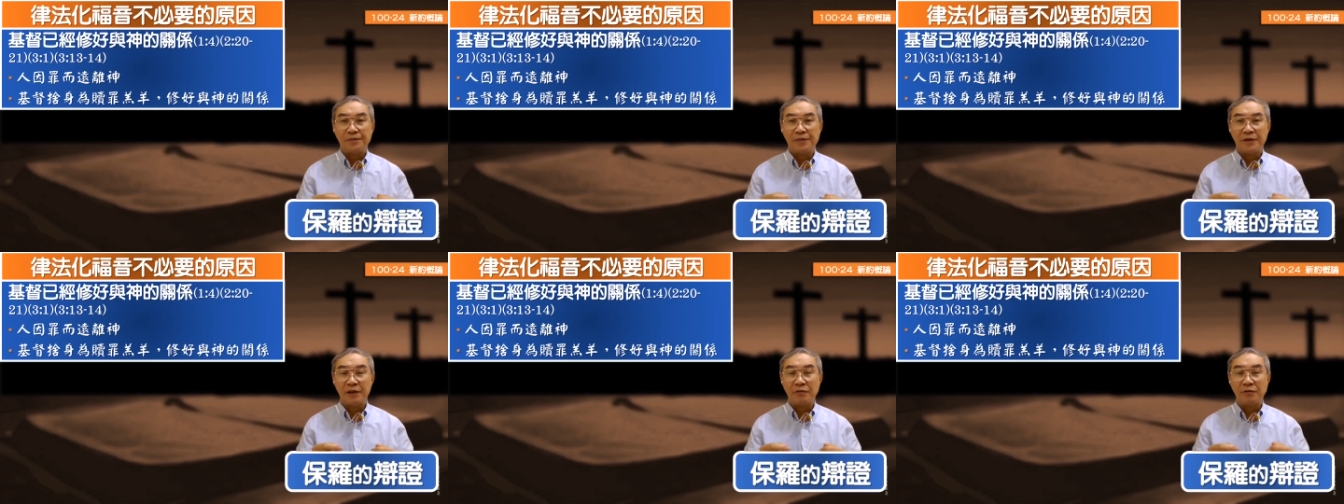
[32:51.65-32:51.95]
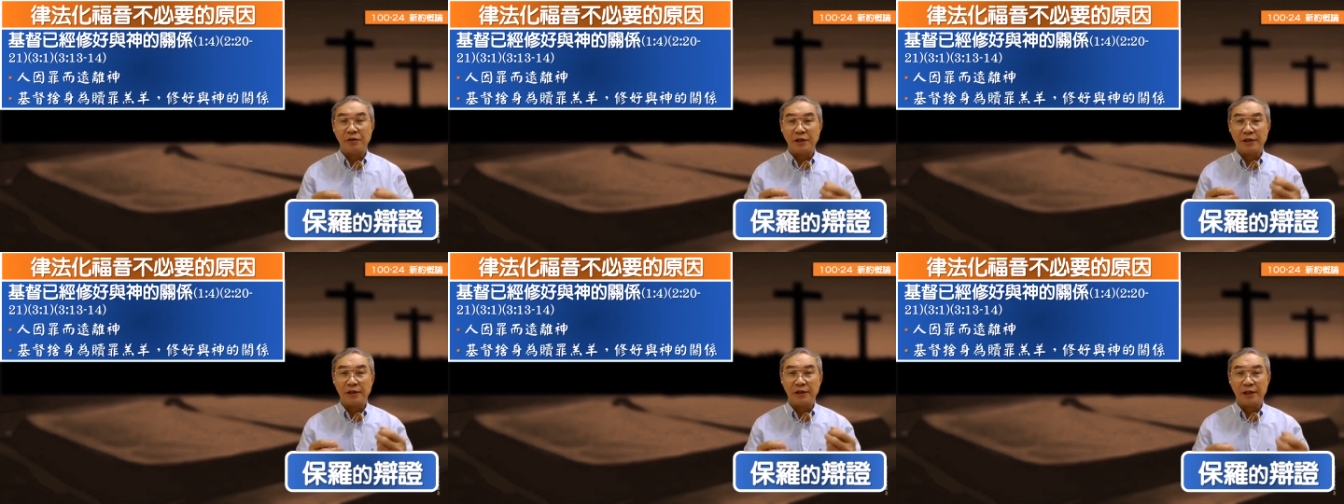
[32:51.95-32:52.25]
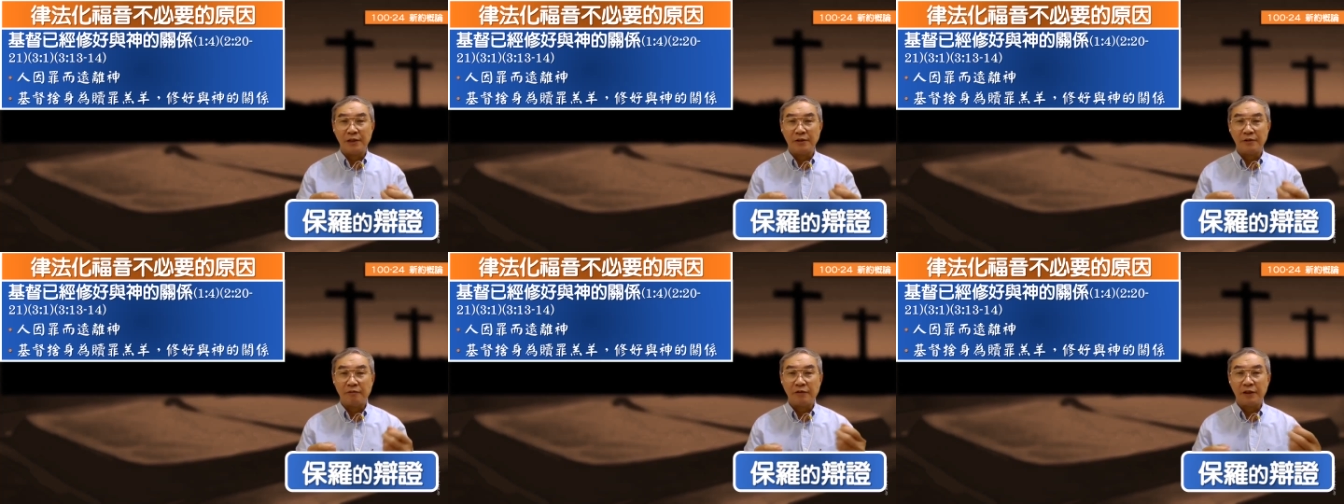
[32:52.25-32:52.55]
因为
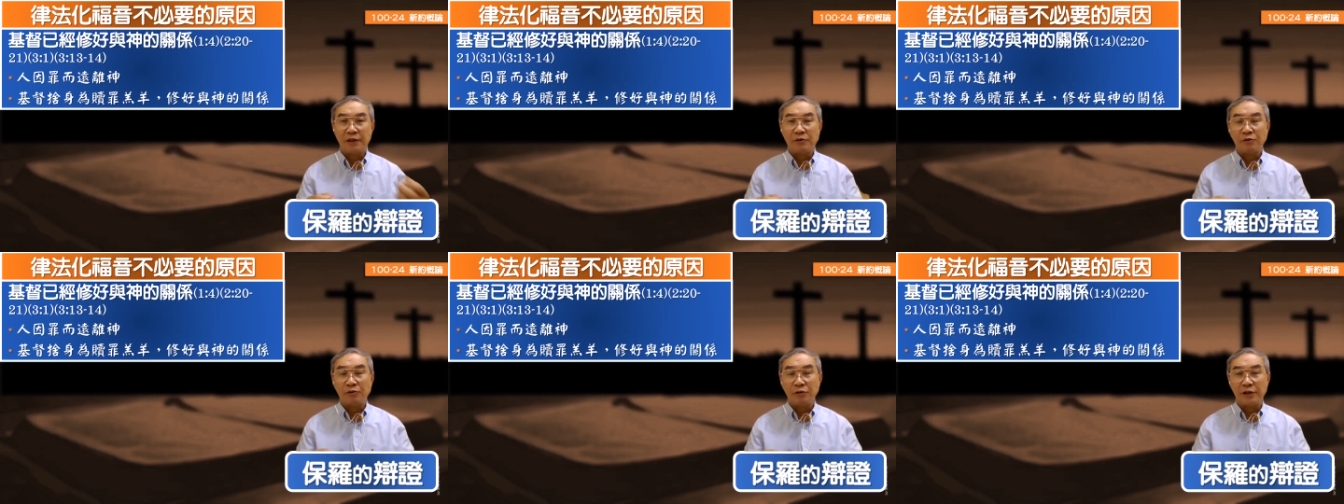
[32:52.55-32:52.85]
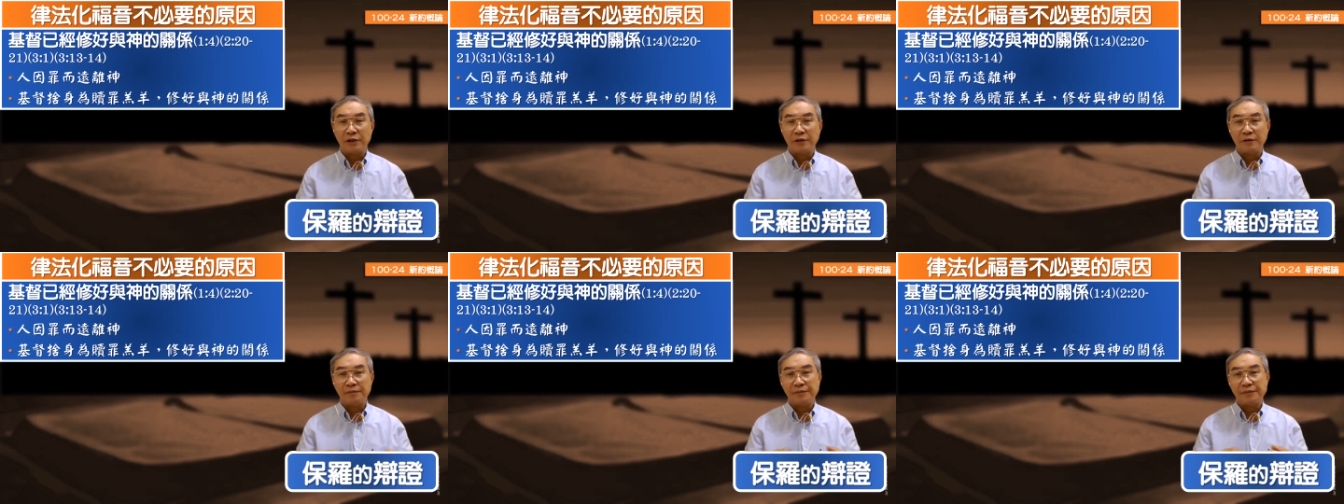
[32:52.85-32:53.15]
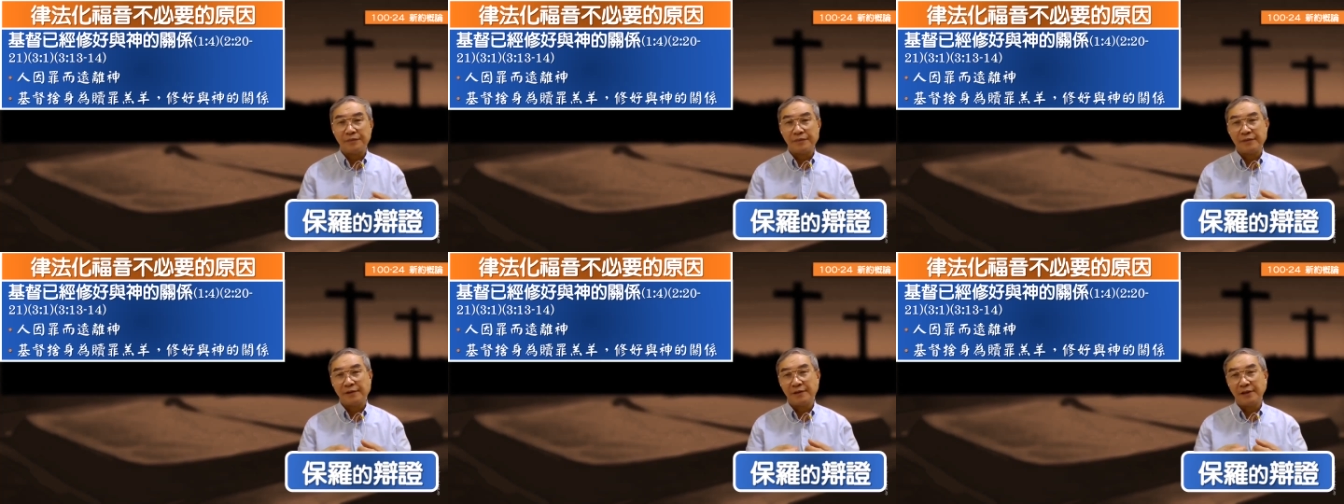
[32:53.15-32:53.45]
人犯罪。
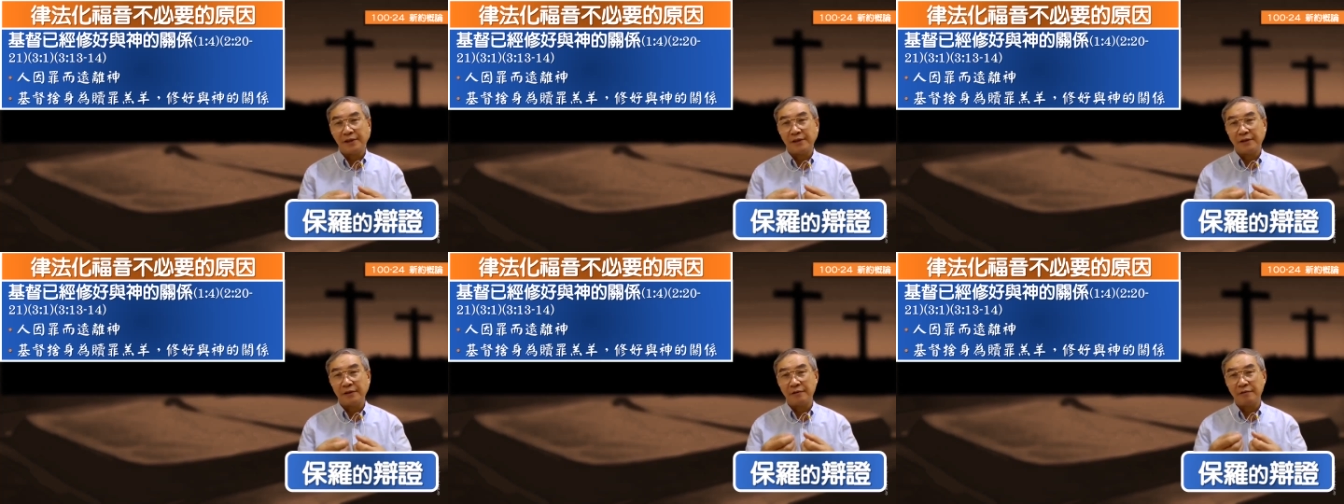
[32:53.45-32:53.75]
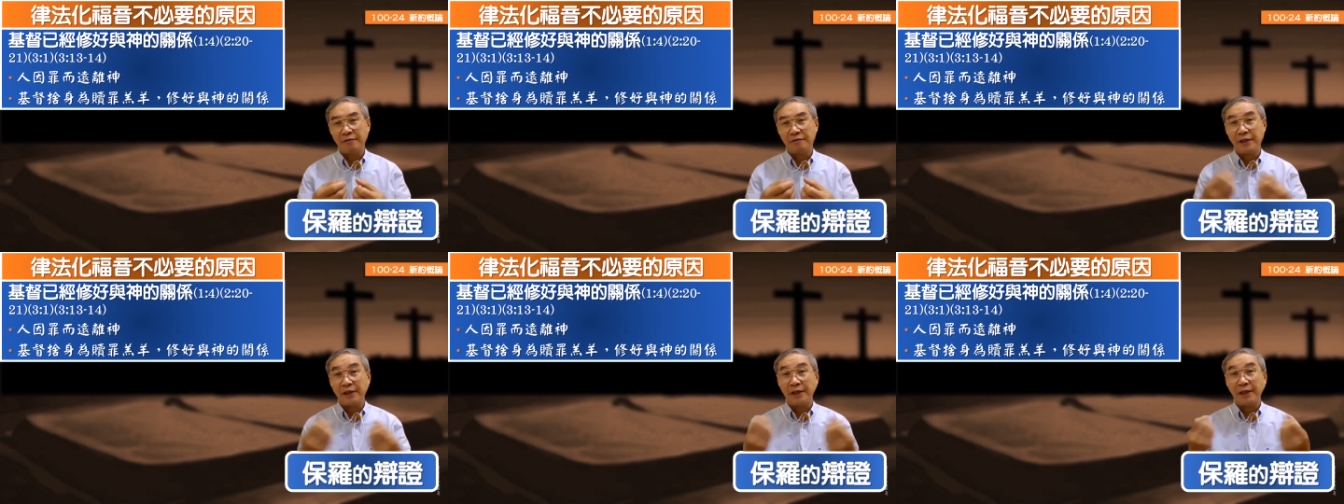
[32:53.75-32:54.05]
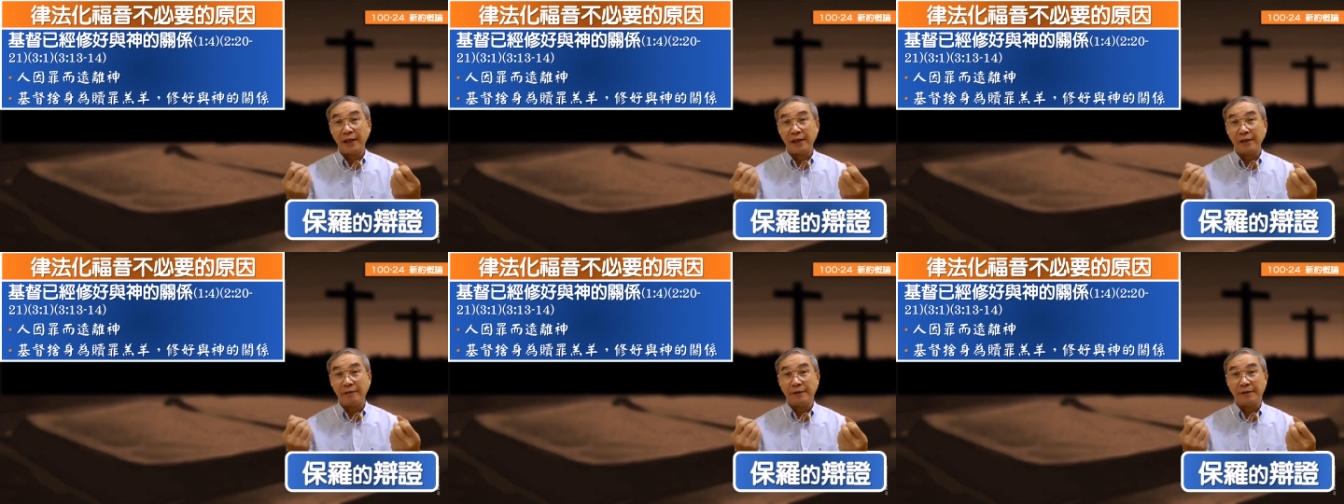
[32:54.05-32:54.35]
而分
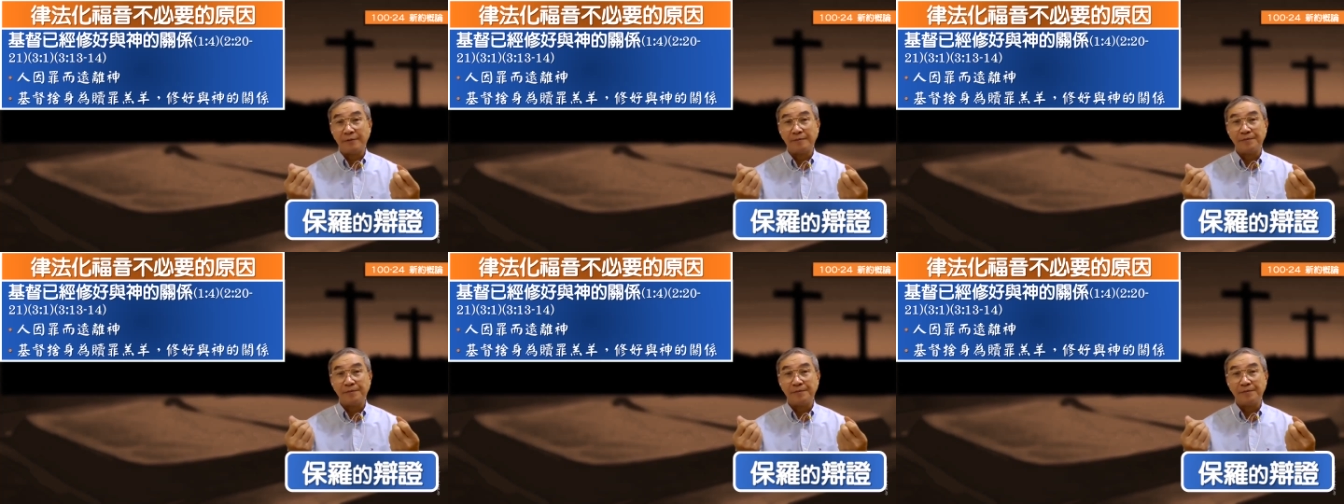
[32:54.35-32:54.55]
开了嘛？